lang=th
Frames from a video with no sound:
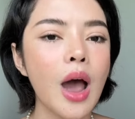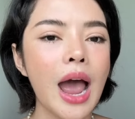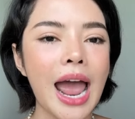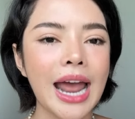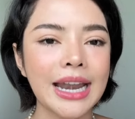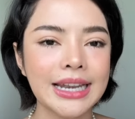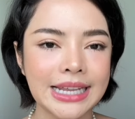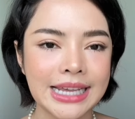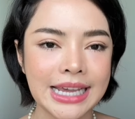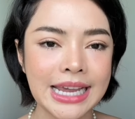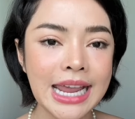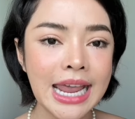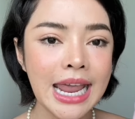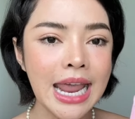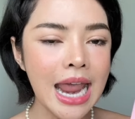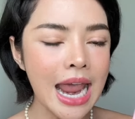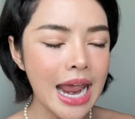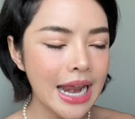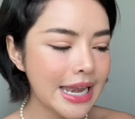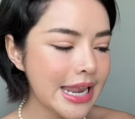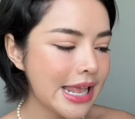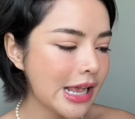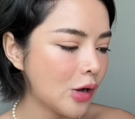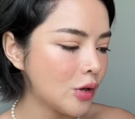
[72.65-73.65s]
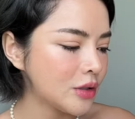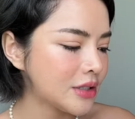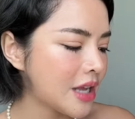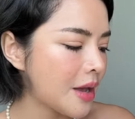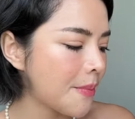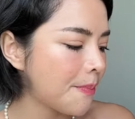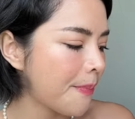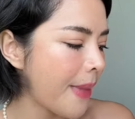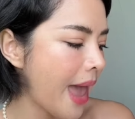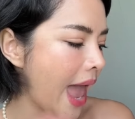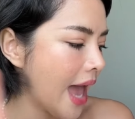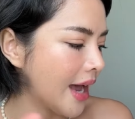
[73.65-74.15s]
อันนี้เดี๋ยวจะ
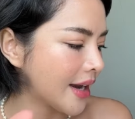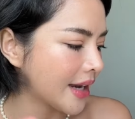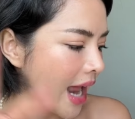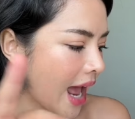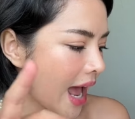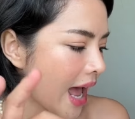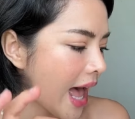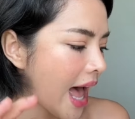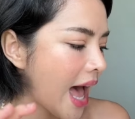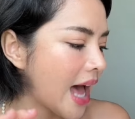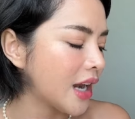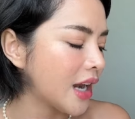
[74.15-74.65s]
แปะราคา